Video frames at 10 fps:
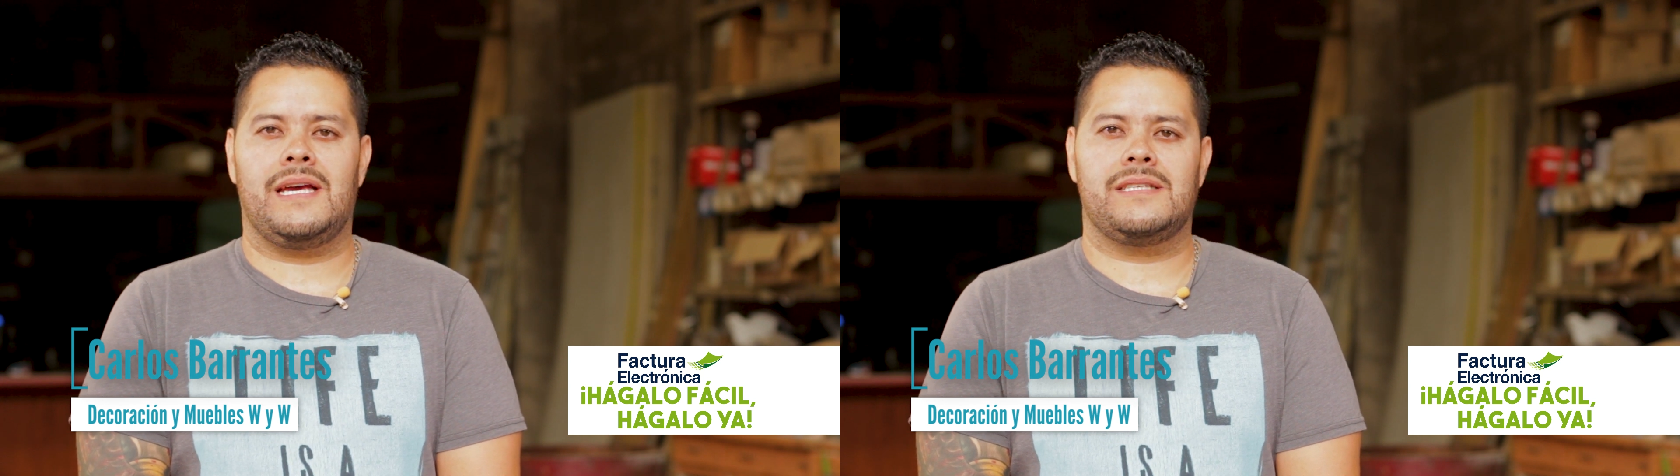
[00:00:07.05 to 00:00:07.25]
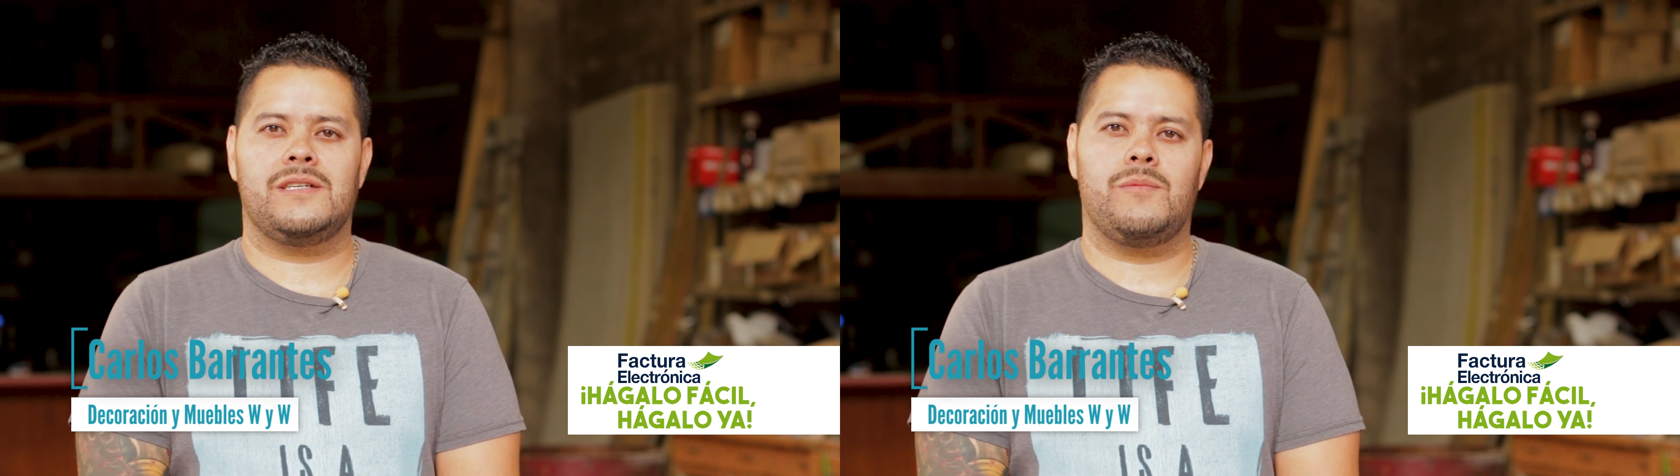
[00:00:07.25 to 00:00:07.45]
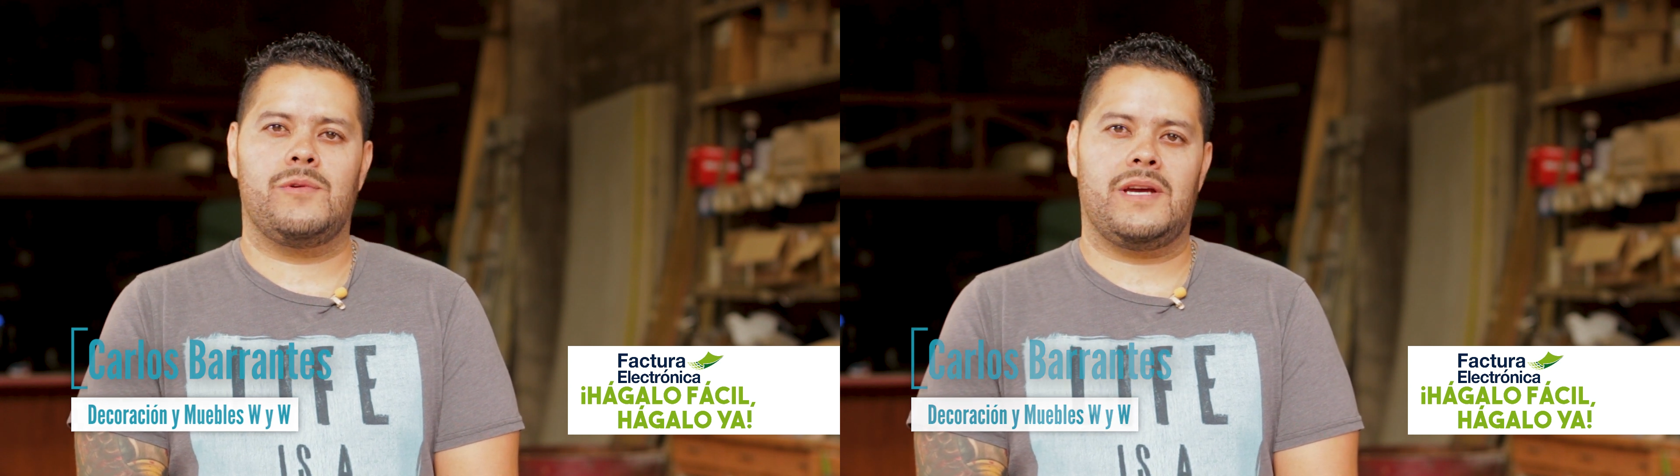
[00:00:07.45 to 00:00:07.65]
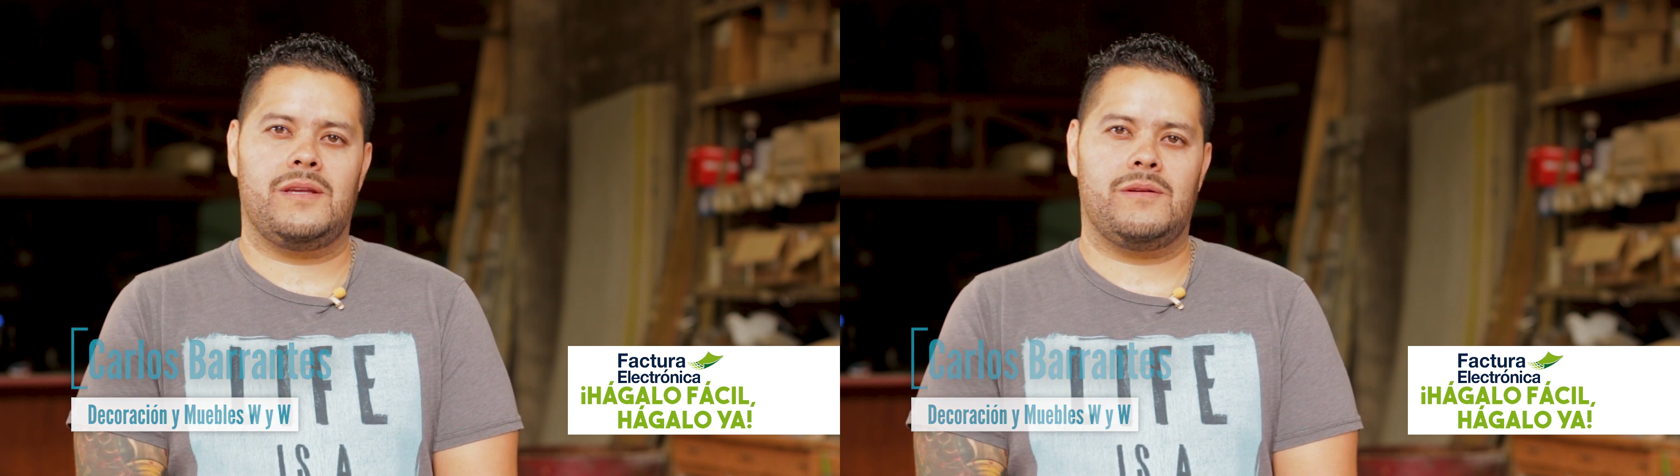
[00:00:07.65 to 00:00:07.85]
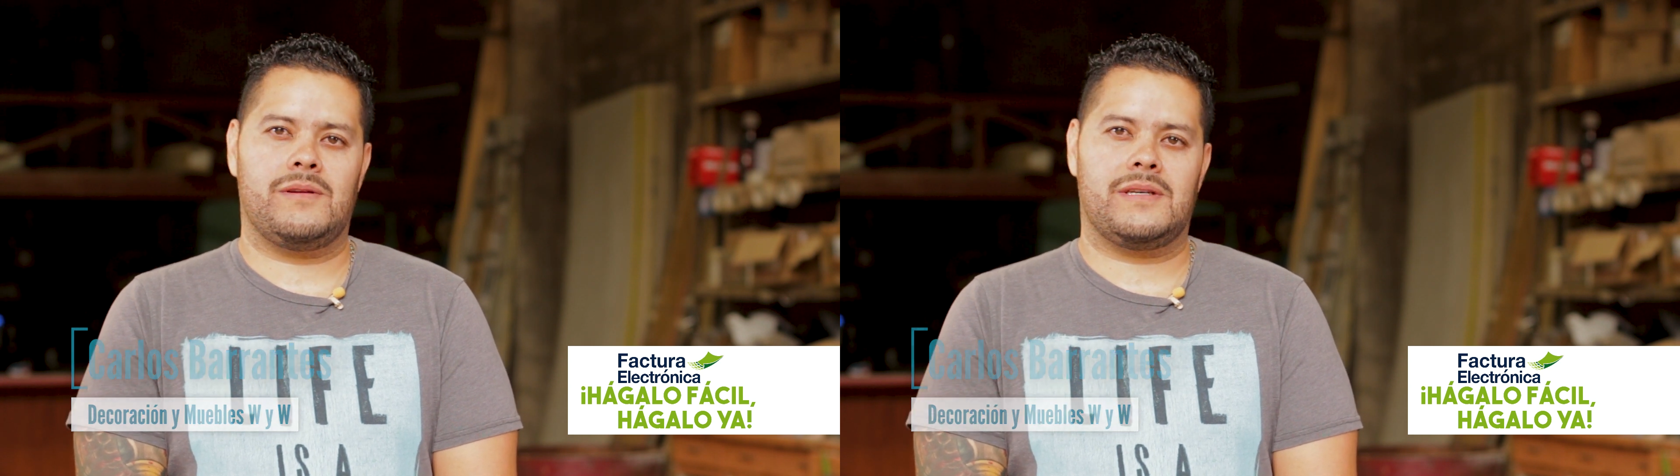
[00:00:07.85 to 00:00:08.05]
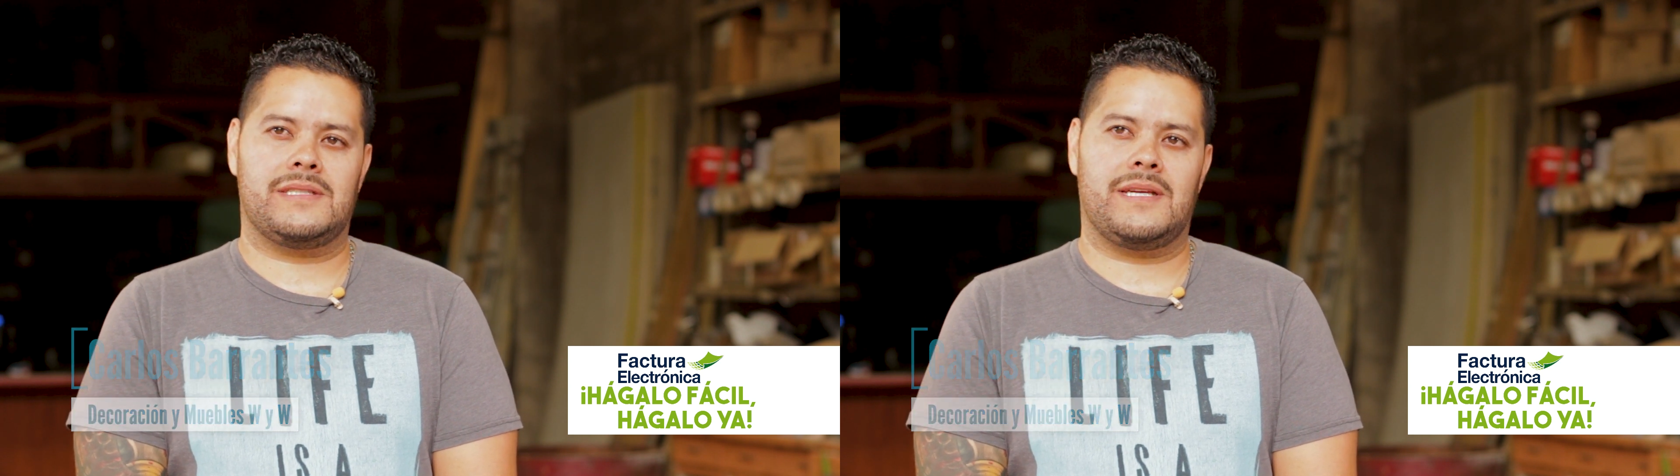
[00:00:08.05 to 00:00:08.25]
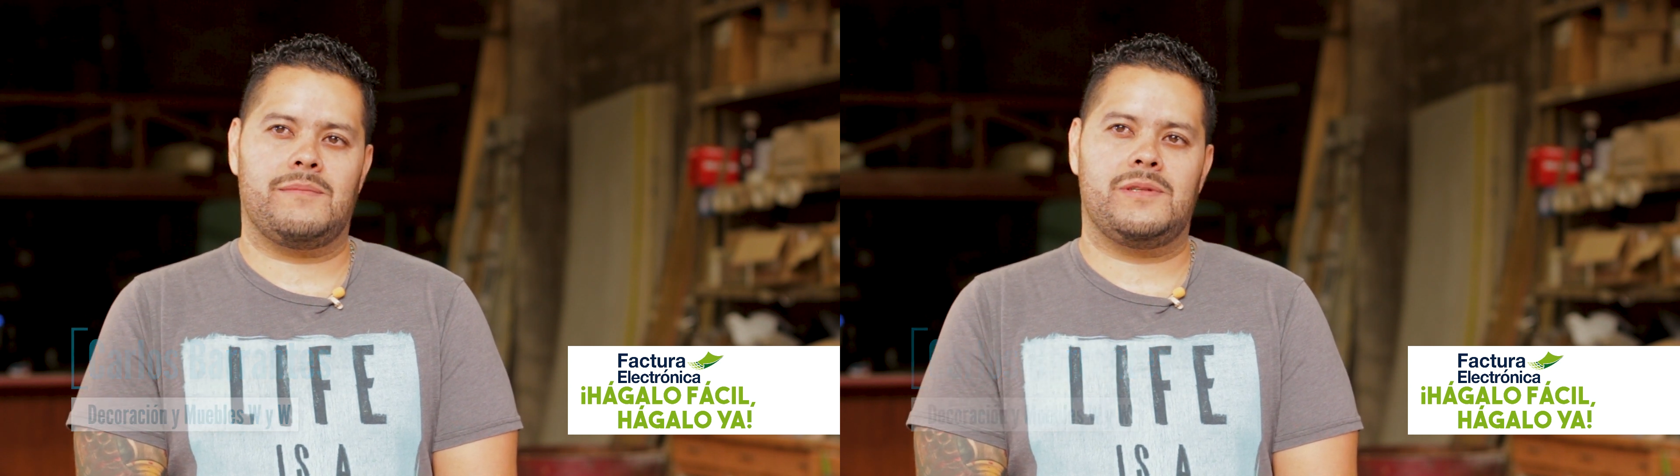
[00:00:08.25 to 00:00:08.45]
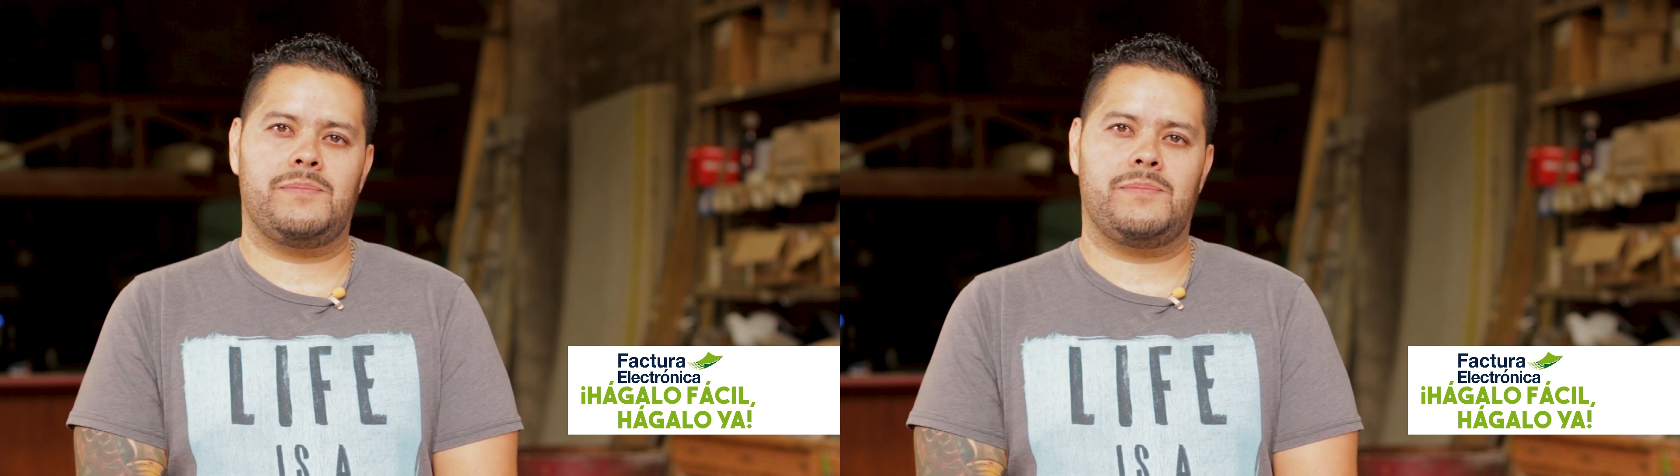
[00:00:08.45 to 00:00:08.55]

hace como un año que estamos